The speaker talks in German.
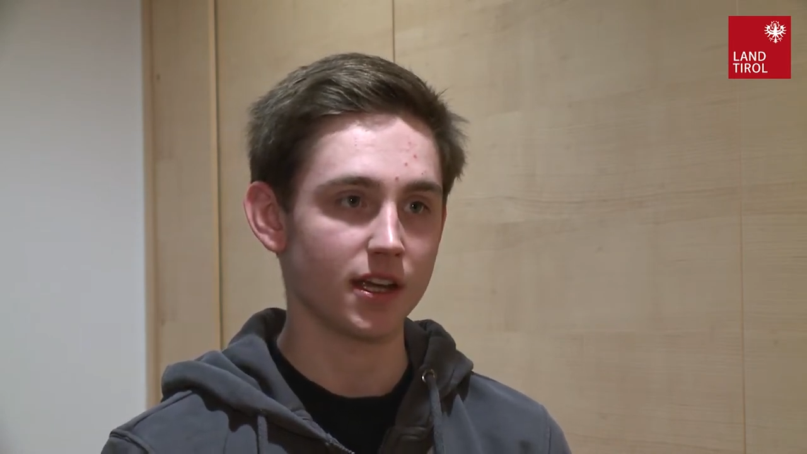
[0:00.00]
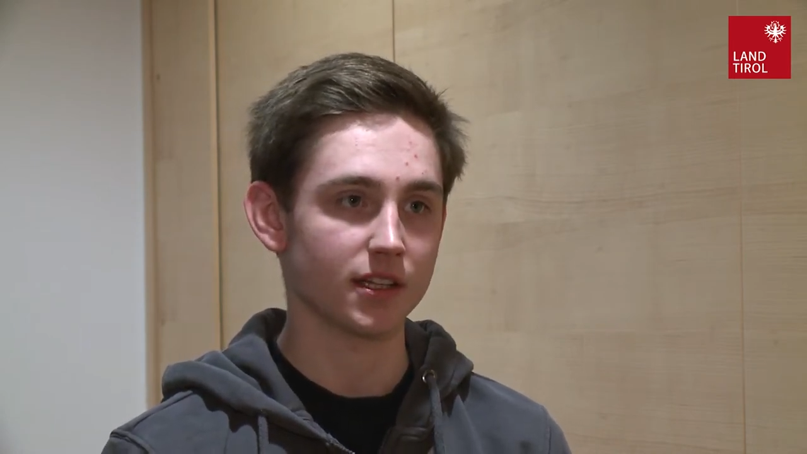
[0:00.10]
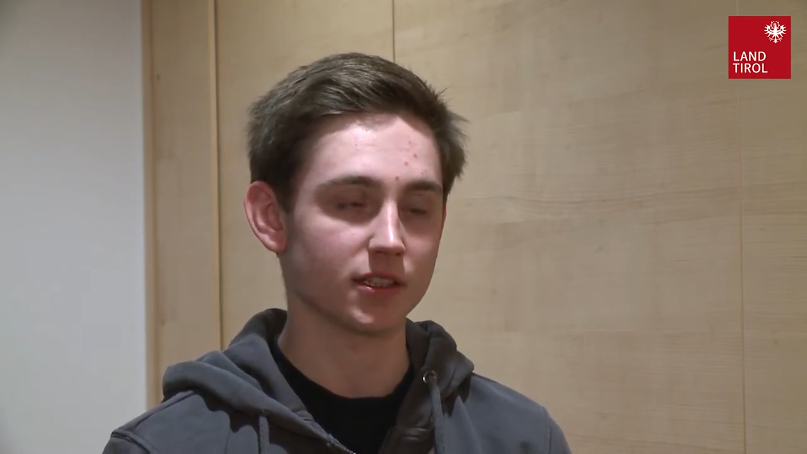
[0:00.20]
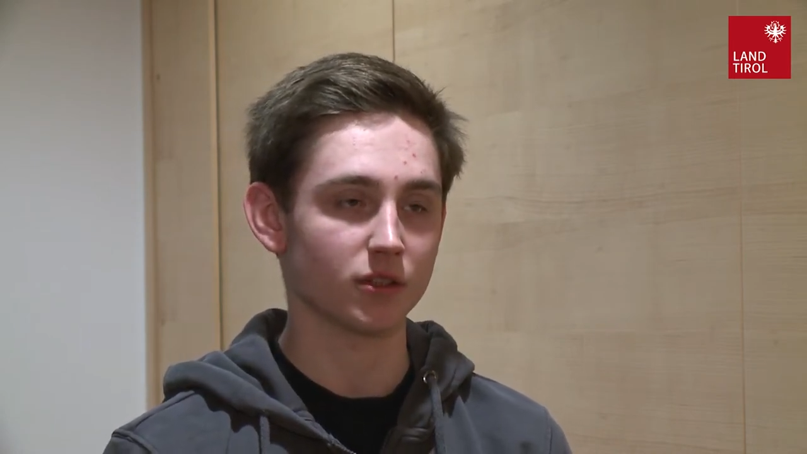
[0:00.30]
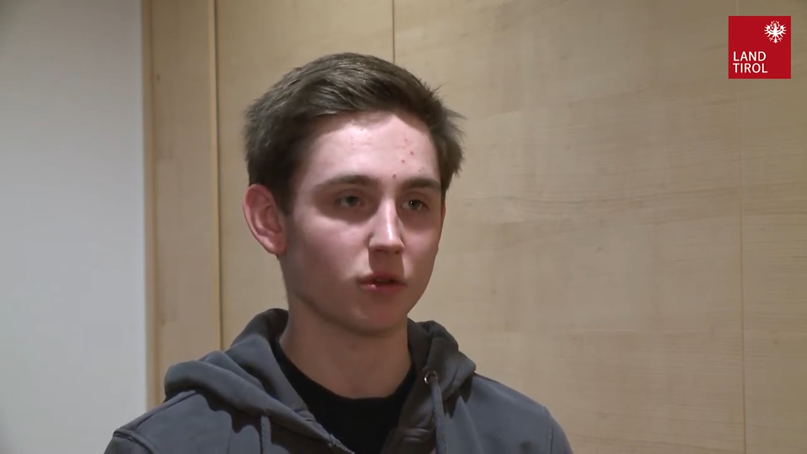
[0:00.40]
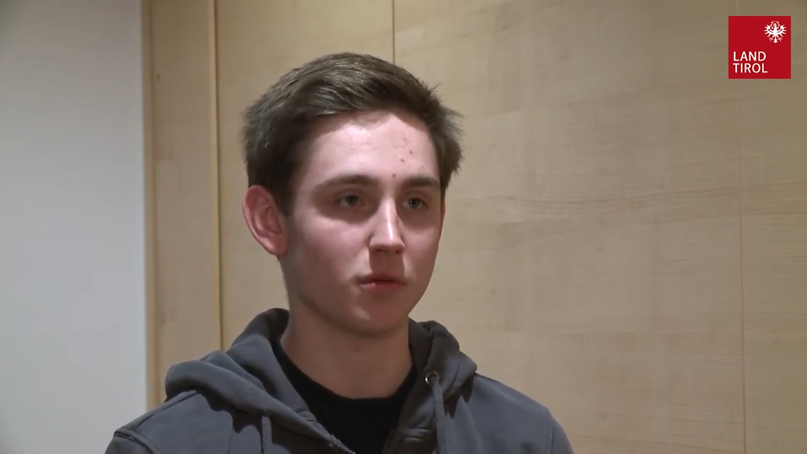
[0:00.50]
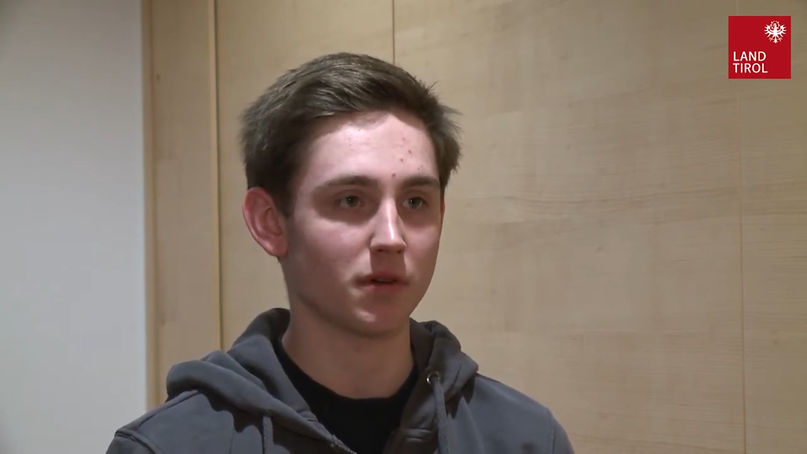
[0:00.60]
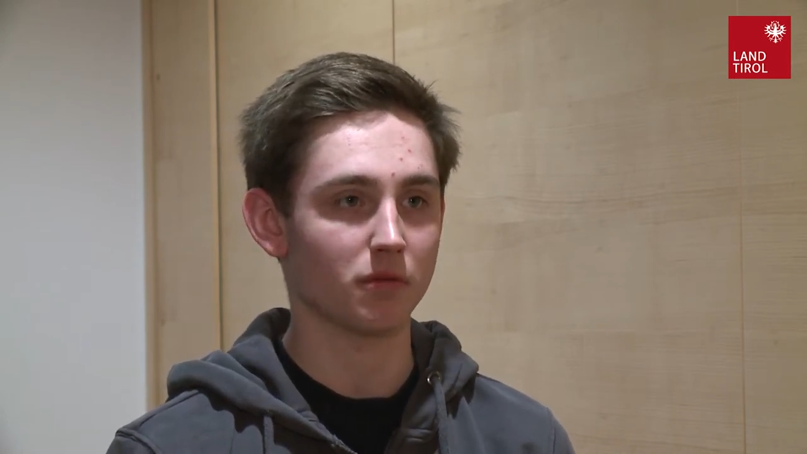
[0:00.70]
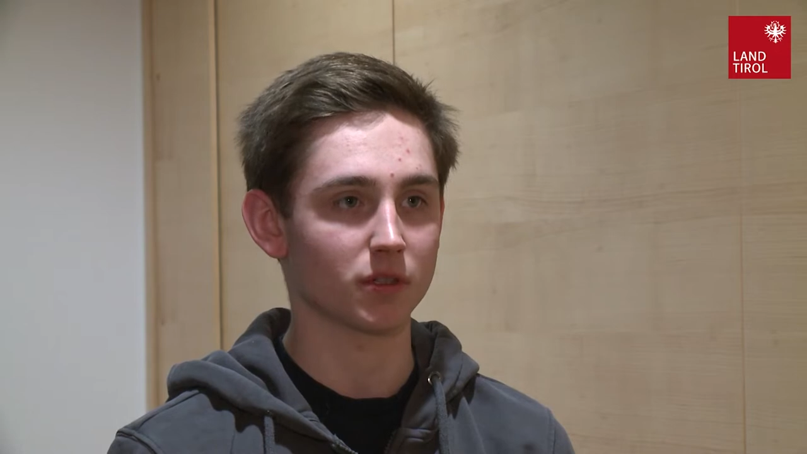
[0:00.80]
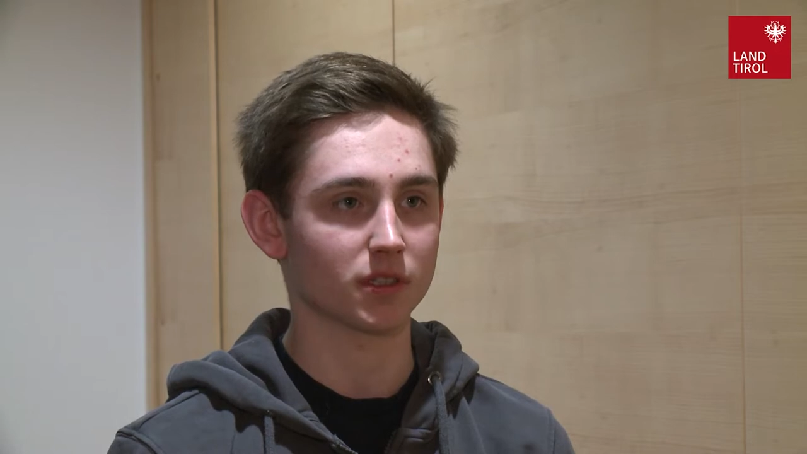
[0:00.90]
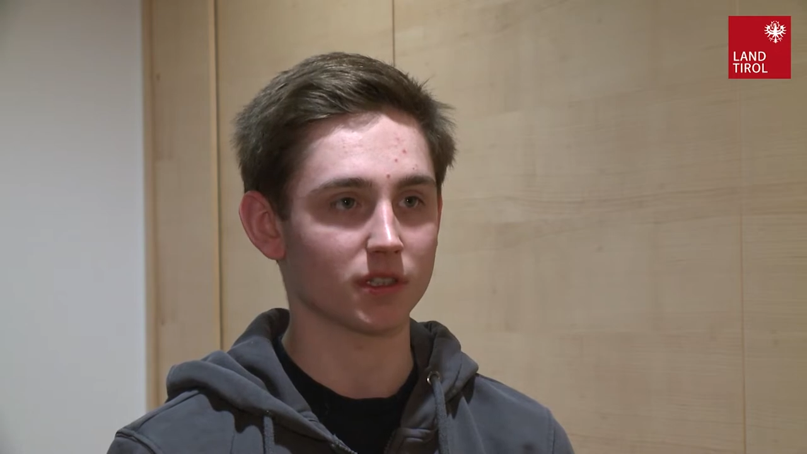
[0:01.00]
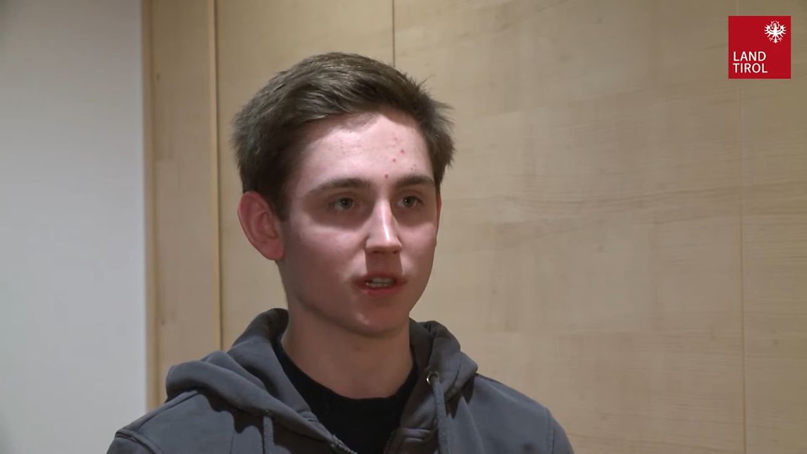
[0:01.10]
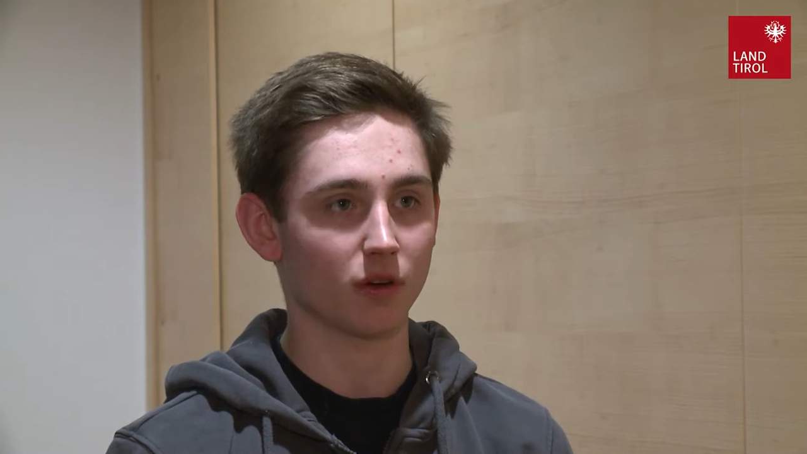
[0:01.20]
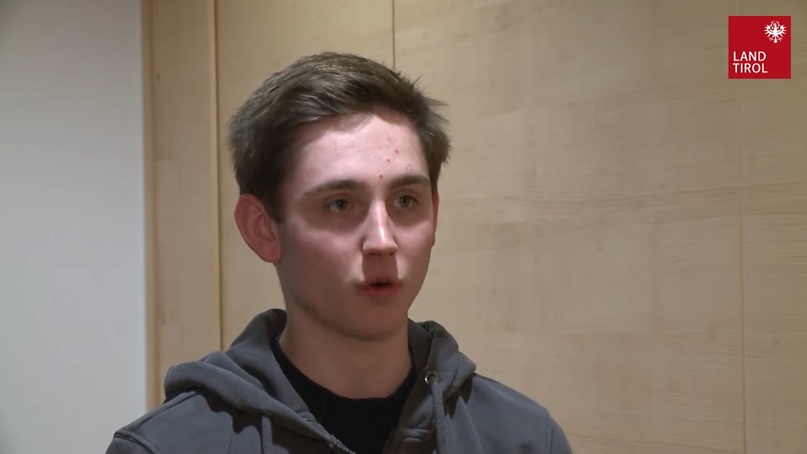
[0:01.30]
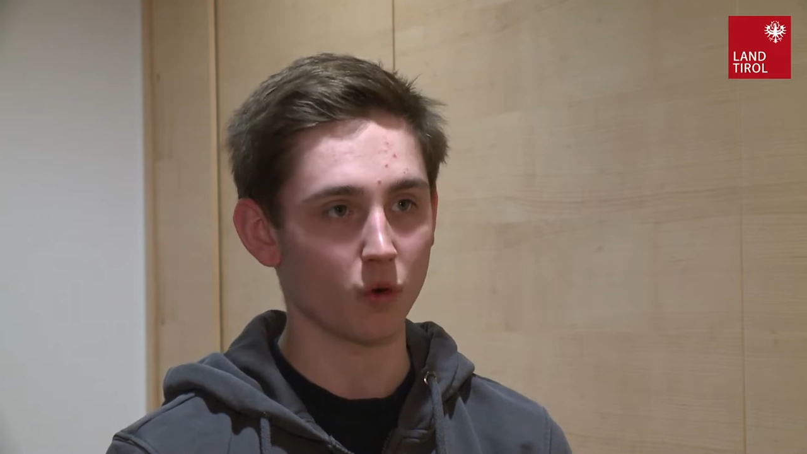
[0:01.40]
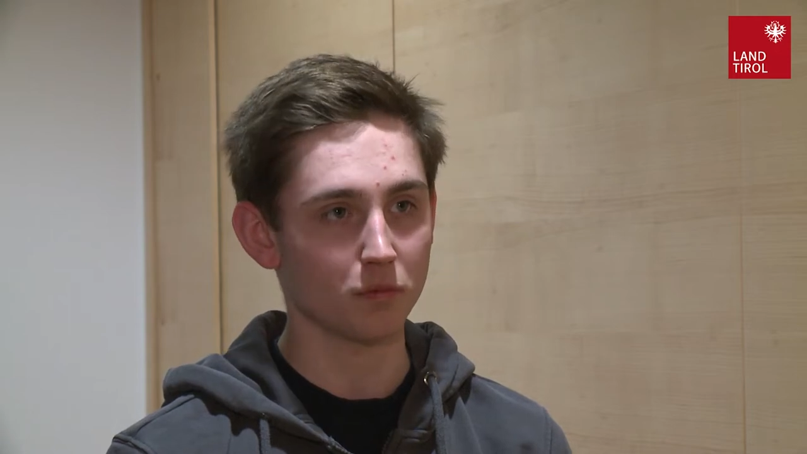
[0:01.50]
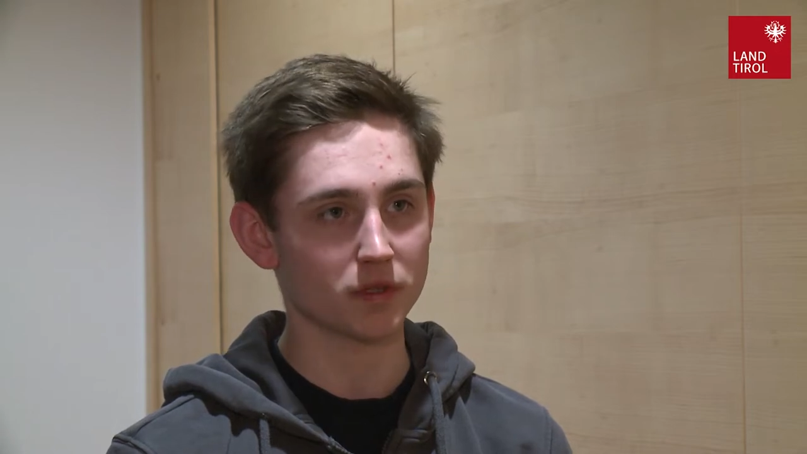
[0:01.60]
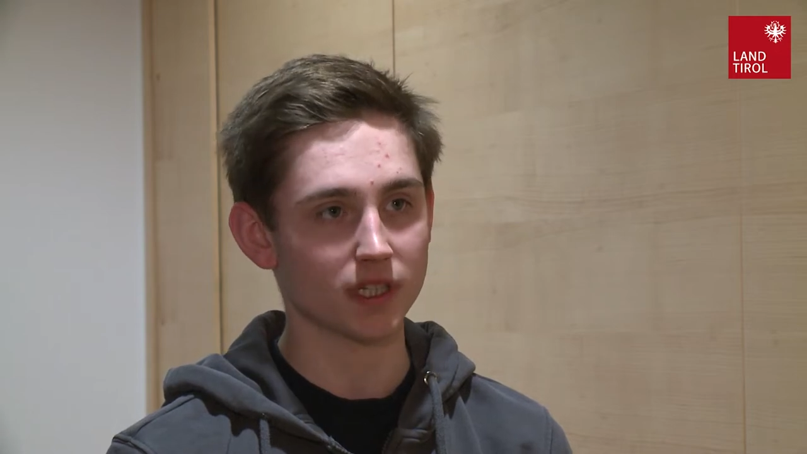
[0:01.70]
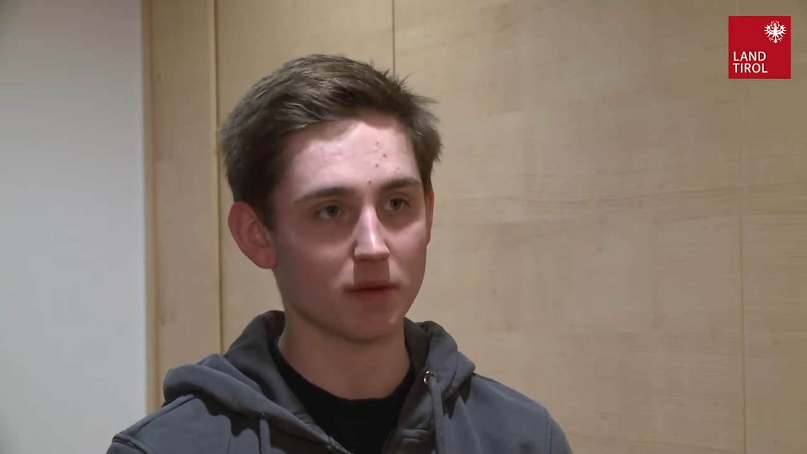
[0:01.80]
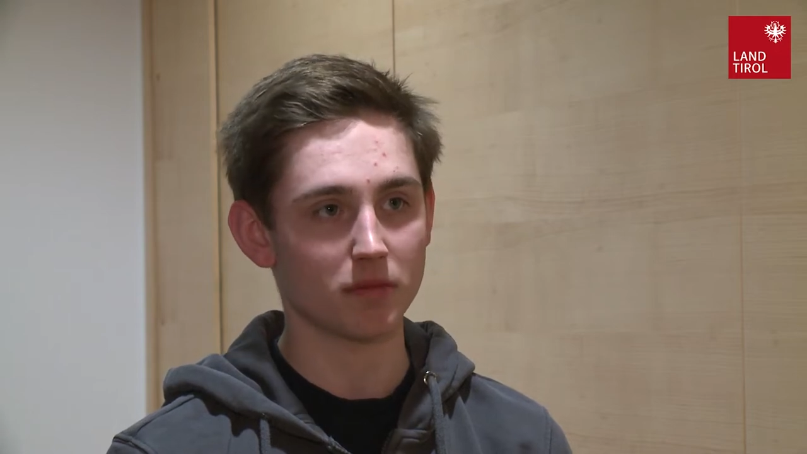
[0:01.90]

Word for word: Es kann mal was grob sein